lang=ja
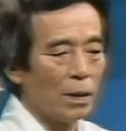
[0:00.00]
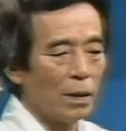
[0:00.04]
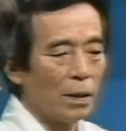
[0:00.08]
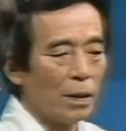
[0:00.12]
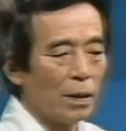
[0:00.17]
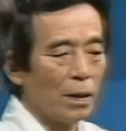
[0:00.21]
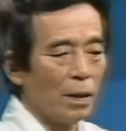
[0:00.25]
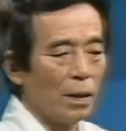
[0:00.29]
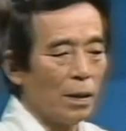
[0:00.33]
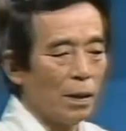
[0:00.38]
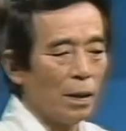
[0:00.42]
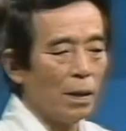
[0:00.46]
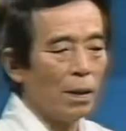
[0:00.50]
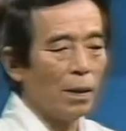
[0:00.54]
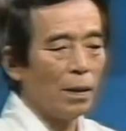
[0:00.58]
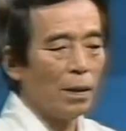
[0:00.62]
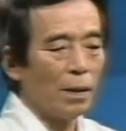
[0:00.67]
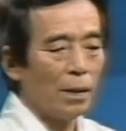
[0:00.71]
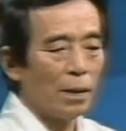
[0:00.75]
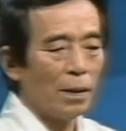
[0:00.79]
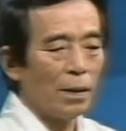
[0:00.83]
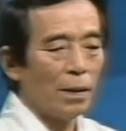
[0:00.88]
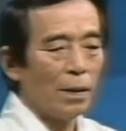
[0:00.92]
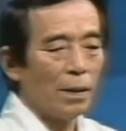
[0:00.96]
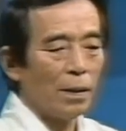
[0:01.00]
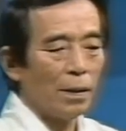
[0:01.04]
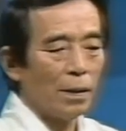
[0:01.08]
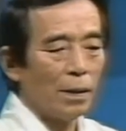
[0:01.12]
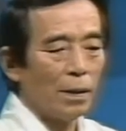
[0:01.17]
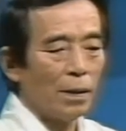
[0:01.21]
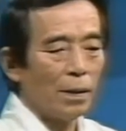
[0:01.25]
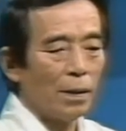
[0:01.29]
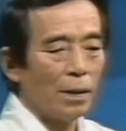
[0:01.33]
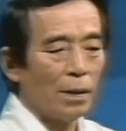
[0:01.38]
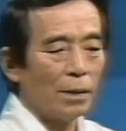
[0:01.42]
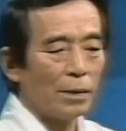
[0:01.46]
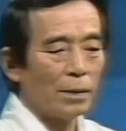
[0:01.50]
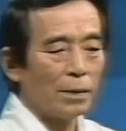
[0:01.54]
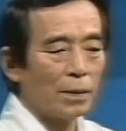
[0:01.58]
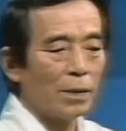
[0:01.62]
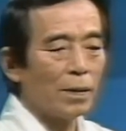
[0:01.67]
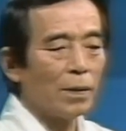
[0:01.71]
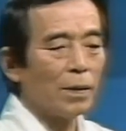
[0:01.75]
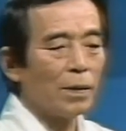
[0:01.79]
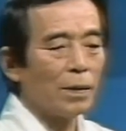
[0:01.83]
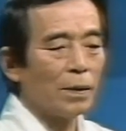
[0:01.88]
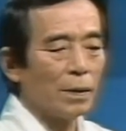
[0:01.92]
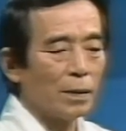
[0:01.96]
そうするとこう帰ってくるわけですね。
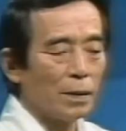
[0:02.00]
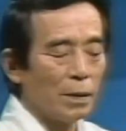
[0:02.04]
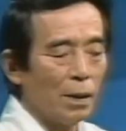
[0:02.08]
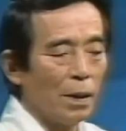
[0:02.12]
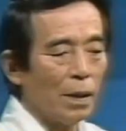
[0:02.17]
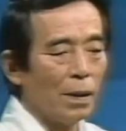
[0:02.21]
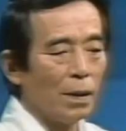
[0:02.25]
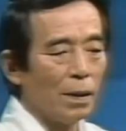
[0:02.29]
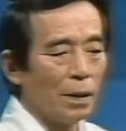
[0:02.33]
そうですね。